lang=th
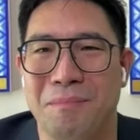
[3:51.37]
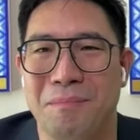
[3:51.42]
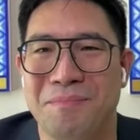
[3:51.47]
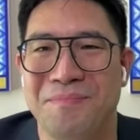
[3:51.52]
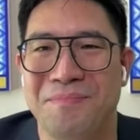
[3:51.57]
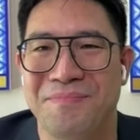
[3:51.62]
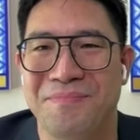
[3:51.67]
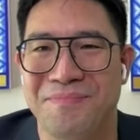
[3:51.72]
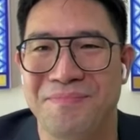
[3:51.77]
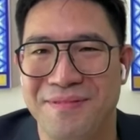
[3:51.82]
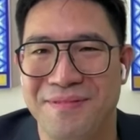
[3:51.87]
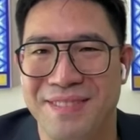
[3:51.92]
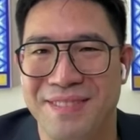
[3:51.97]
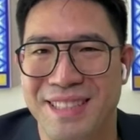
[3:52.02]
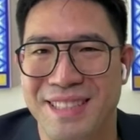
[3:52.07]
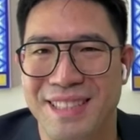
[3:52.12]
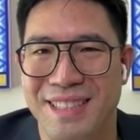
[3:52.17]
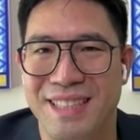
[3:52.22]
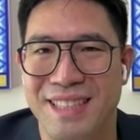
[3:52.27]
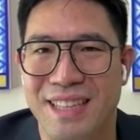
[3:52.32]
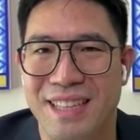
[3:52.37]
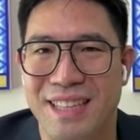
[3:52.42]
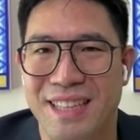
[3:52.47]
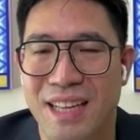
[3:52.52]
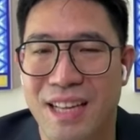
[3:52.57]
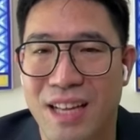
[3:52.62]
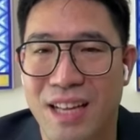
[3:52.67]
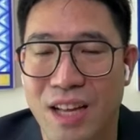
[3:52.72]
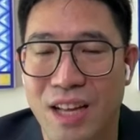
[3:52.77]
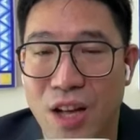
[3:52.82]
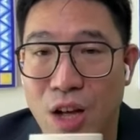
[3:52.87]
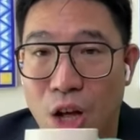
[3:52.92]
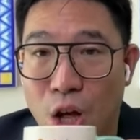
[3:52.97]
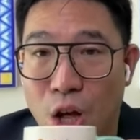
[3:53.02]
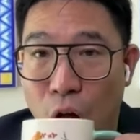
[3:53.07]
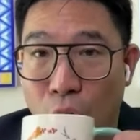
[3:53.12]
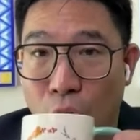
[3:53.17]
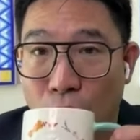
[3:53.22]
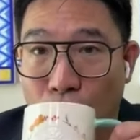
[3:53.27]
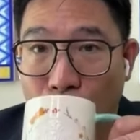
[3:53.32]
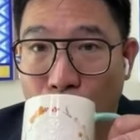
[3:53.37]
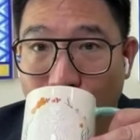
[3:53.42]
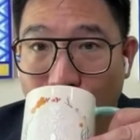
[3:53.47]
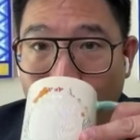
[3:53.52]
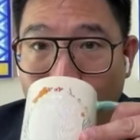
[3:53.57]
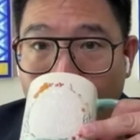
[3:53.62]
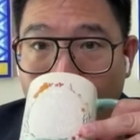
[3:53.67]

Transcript: ค่ะถ้าย้อนไปดูนิดนึงค่ะคือกอง